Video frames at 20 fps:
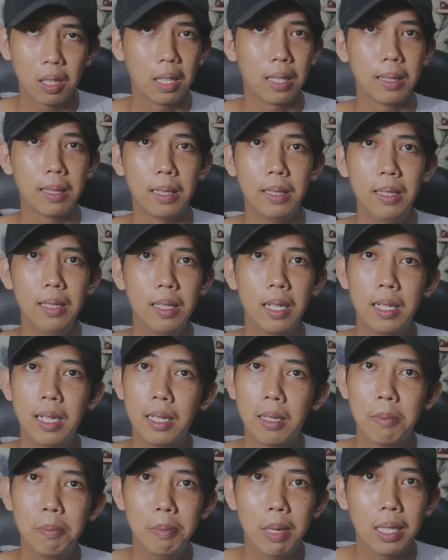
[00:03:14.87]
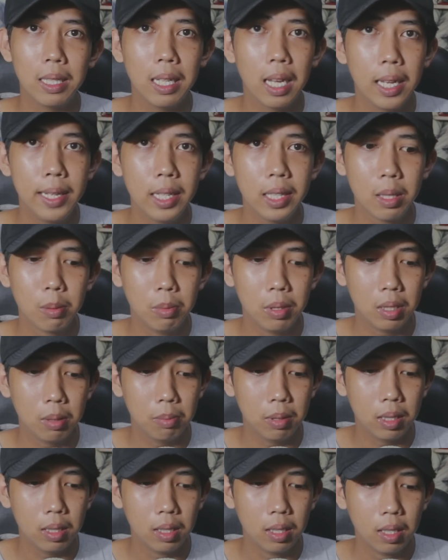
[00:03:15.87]
katanya nggak ada kembaliannya
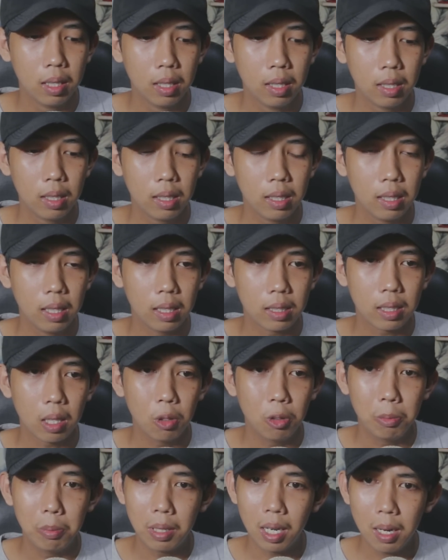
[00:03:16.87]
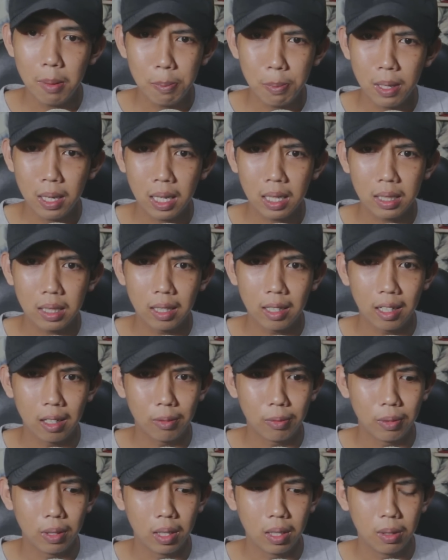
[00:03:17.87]
teman-teman nggak tahu berapa kata
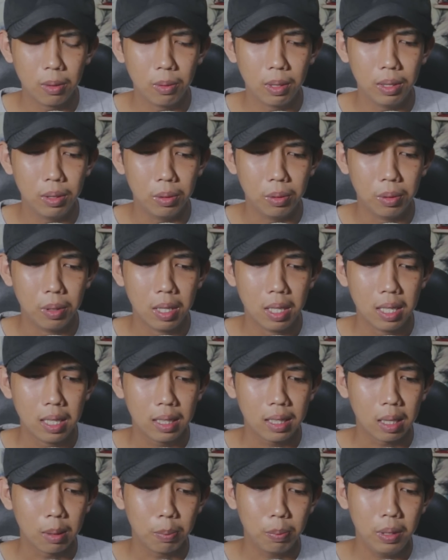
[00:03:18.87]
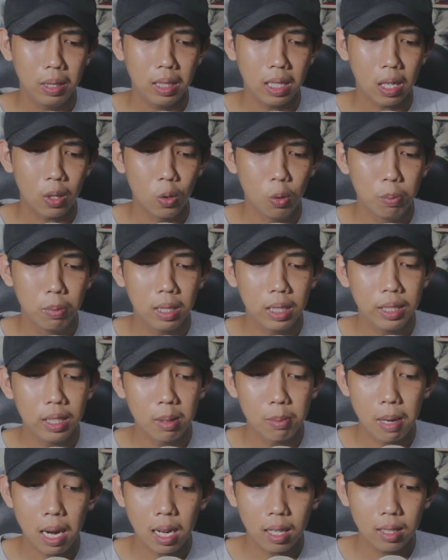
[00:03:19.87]
Rafa waduh tapi aku
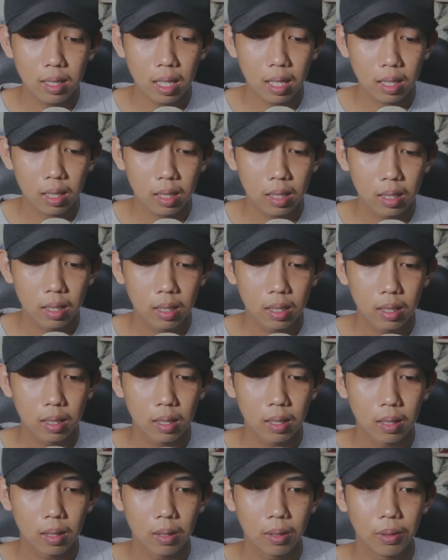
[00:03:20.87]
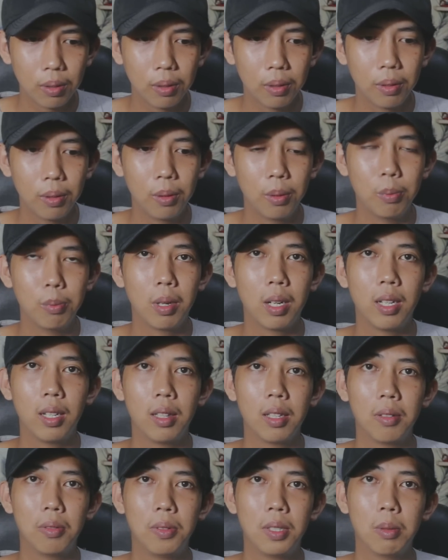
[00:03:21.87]
belinya banyak. Oh my
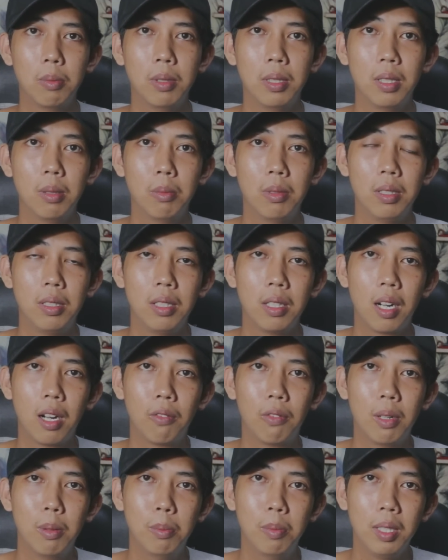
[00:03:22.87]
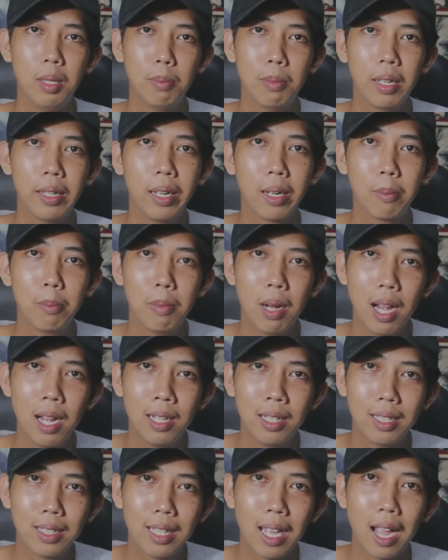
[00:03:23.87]
love teman-teman si Rafa beli banyak
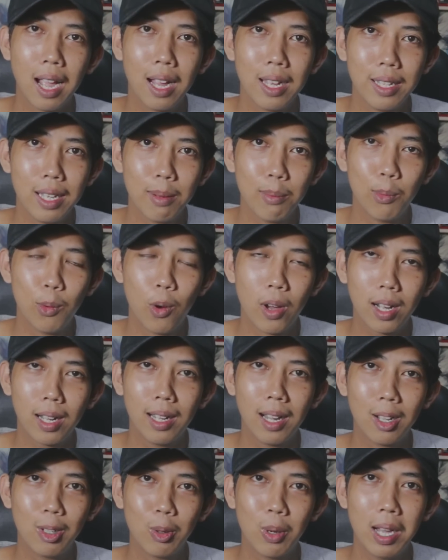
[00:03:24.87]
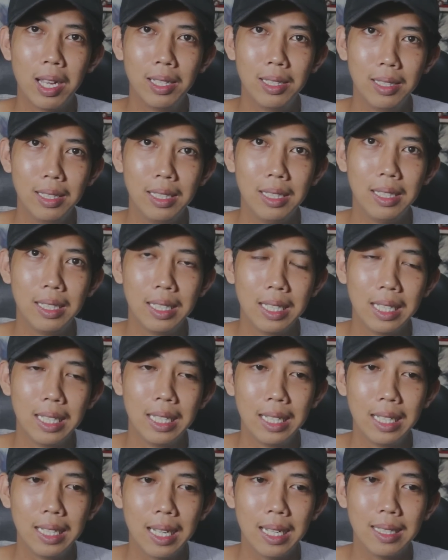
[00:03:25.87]
banget ayam warna-warni
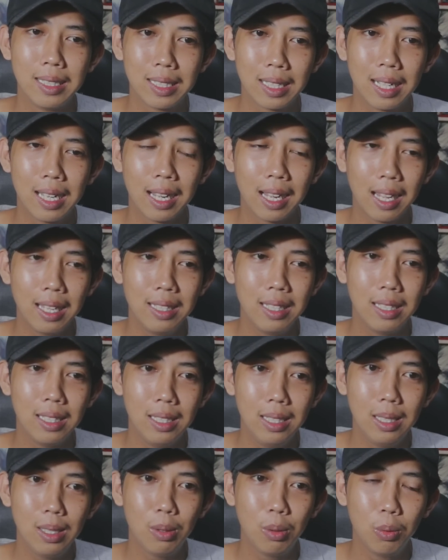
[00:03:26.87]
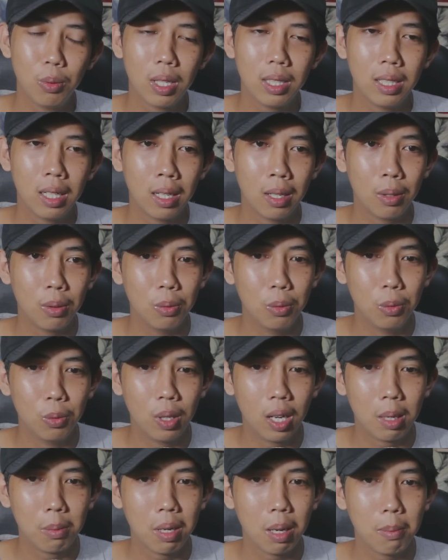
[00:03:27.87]
Dan celakanya itu adalah
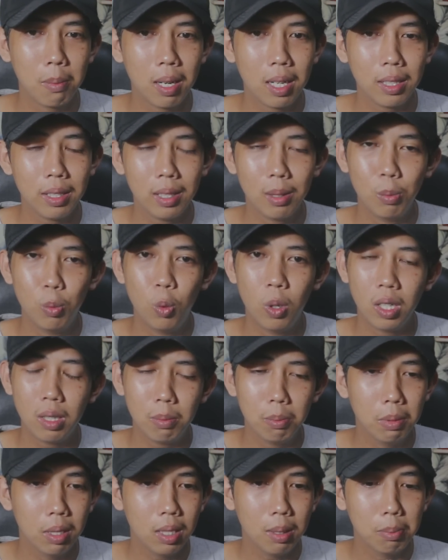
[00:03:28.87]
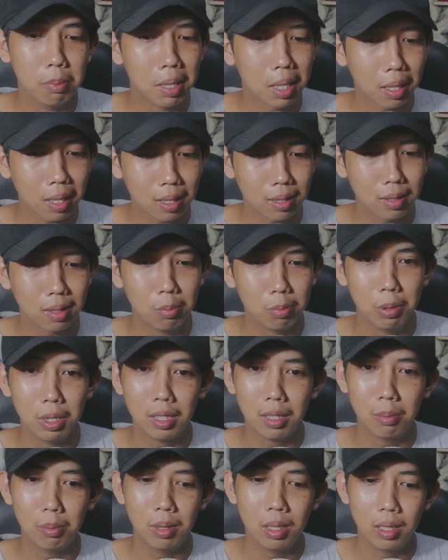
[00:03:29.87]
uang mamahnya buat beli beras
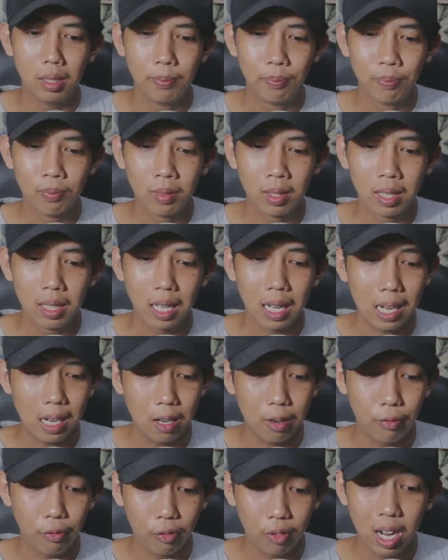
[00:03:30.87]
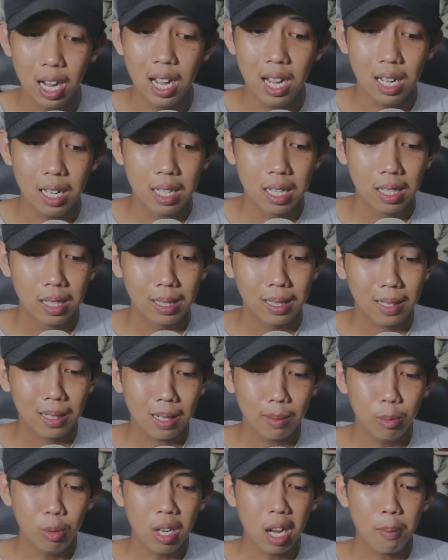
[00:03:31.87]
teman-teman Rafa
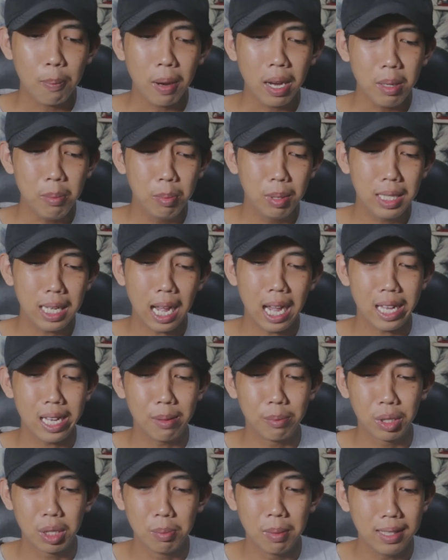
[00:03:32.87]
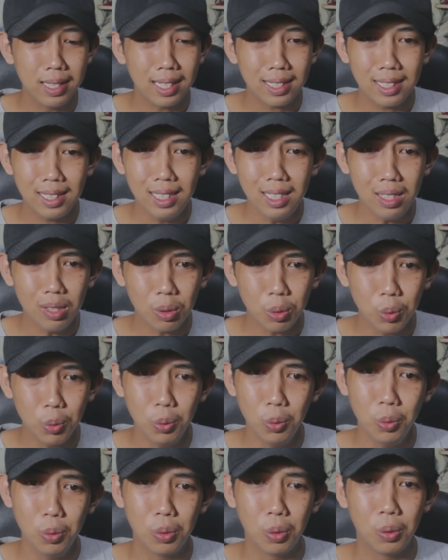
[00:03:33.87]
kamu ngapain beli ayam sebanyak
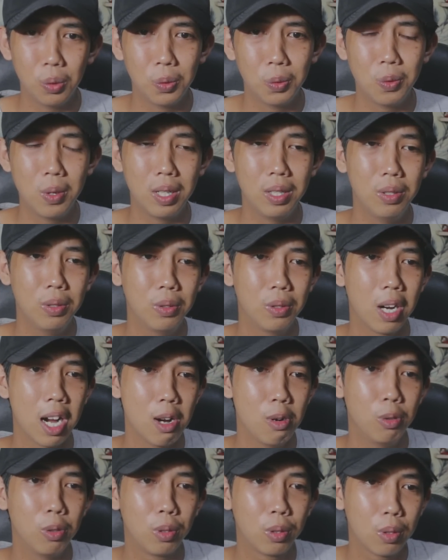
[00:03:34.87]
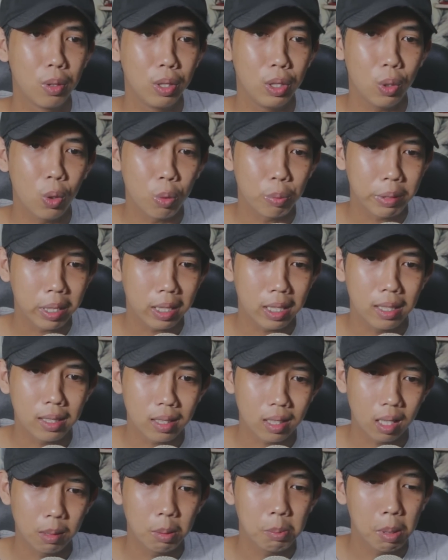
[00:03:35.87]
itu? Waduh auto diomelin
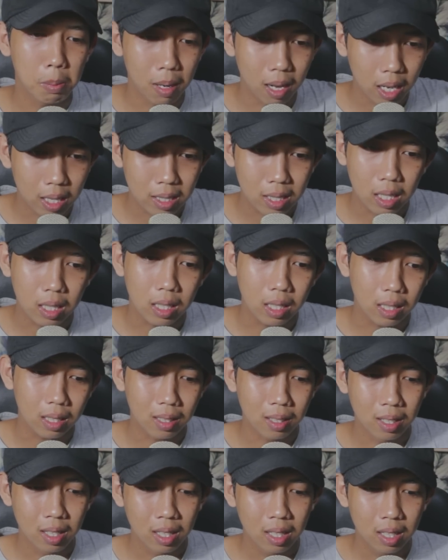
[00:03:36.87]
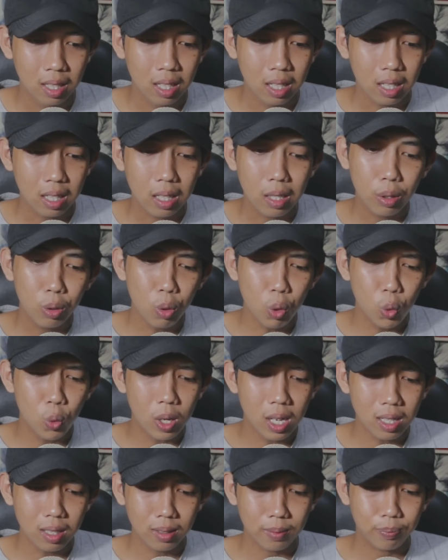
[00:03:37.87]
sama mamahnya nih Itu
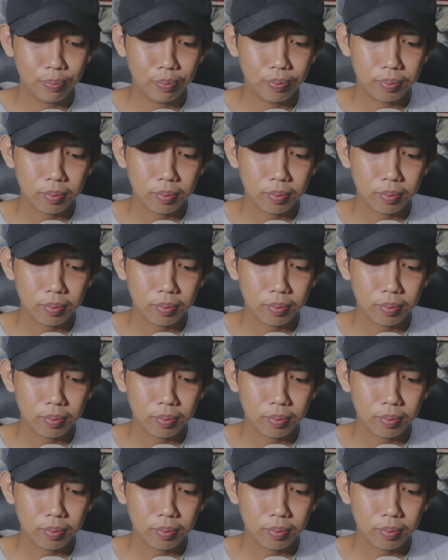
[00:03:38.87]
uang